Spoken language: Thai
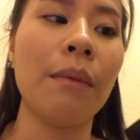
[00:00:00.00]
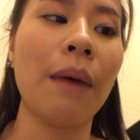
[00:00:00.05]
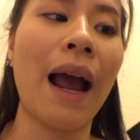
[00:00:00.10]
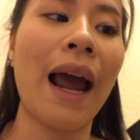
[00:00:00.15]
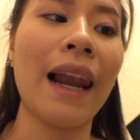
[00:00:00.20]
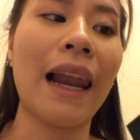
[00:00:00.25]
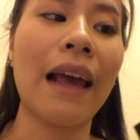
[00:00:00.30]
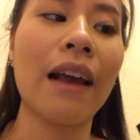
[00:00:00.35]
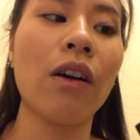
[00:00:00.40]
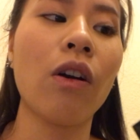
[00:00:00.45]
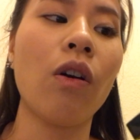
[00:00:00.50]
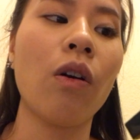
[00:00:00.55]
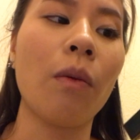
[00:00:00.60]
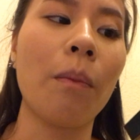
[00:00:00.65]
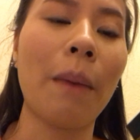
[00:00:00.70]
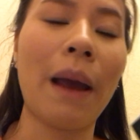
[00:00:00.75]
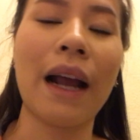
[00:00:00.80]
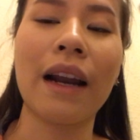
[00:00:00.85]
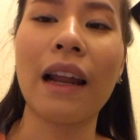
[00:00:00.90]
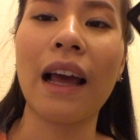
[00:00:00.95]
ไฮไลท์ของ
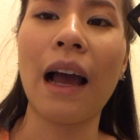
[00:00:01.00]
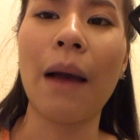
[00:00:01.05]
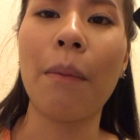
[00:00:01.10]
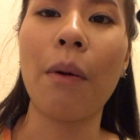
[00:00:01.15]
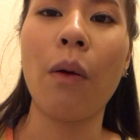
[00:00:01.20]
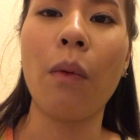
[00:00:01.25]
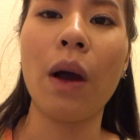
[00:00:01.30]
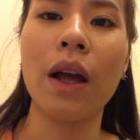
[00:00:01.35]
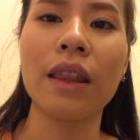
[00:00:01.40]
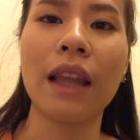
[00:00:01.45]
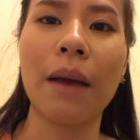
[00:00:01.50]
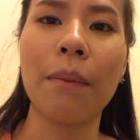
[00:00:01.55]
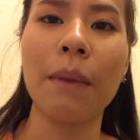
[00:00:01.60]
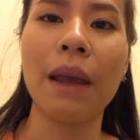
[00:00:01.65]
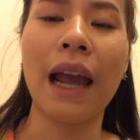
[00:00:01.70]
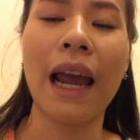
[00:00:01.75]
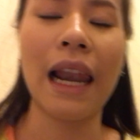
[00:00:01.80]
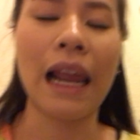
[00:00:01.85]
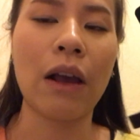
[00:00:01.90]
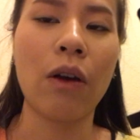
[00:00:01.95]
แม็กนะคะเพราะว่าตักมี
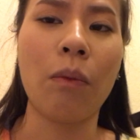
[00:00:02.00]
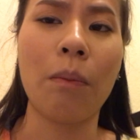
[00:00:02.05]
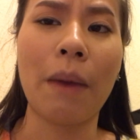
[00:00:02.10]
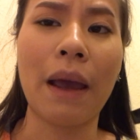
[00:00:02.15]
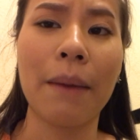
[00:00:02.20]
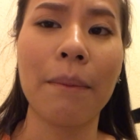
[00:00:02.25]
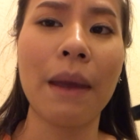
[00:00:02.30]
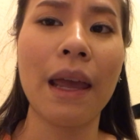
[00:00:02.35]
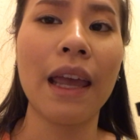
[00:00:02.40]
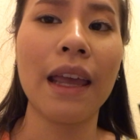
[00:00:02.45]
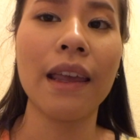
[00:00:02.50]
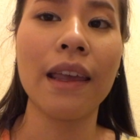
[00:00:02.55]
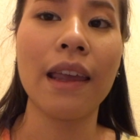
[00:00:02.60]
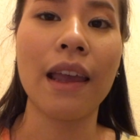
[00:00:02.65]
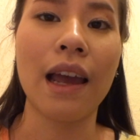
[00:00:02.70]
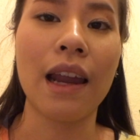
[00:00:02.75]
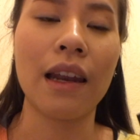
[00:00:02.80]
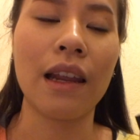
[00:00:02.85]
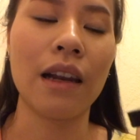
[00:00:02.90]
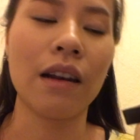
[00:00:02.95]
ไฮไลท์ของแม็กแม่
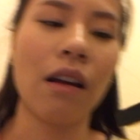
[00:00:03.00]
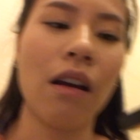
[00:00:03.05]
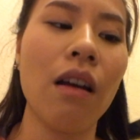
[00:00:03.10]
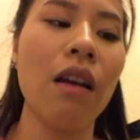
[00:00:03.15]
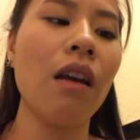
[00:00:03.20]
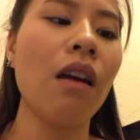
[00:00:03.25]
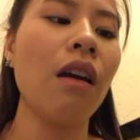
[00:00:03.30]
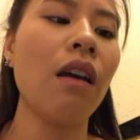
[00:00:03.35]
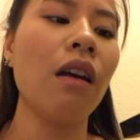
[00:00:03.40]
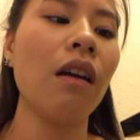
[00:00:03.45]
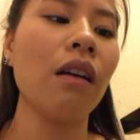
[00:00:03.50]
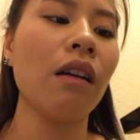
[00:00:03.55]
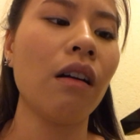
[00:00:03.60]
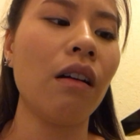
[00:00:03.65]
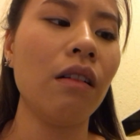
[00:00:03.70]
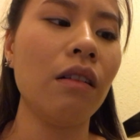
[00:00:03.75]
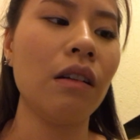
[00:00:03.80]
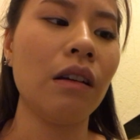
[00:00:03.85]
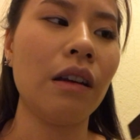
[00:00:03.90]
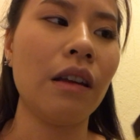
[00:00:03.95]
กี่อันเองเนาะ
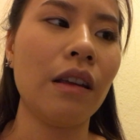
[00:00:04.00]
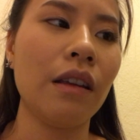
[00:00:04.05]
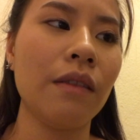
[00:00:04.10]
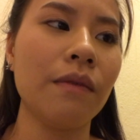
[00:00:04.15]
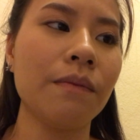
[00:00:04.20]
ก็เลย